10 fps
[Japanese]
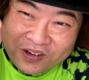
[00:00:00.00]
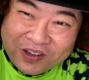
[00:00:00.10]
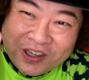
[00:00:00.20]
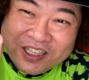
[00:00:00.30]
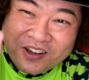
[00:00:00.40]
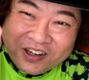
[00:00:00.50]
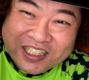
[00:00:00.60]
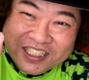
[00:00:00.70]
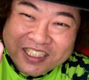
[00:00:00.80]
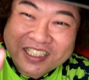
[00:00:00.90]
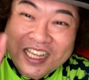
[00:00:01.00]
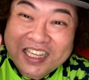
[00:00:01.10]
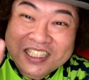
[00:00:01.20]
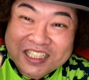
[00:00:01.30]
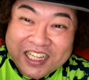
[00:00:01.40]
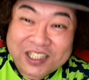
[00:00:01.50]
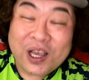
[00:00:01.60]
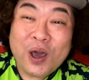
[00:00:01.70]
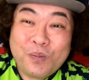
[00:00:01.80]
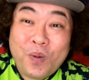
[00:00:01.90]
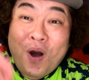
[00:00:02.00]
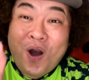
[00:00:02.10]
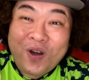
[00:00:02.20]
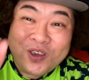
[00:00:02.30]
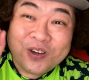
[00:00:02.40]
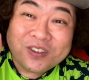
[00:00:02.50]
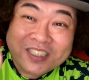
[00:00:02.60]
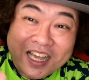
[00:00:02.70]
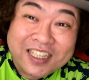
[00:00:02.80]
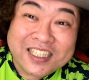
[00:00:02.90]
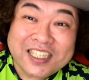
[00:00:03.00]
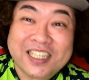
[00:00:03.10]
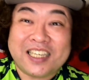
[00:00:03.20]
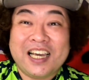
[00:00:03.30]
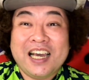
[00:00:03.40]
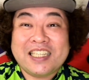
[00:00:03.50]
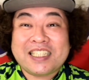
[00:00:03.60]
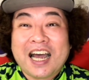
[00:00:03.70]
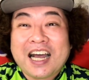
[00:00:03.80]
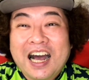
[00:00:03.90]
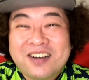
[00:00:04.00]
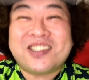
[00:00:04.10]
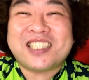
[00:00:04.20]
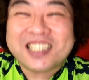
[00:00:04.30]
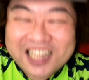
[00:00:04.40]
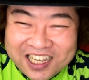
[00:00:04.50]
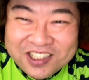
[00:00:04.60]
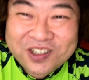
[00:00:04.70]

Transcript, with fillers: 後の一人。選手です。猛牛戦士、坂口選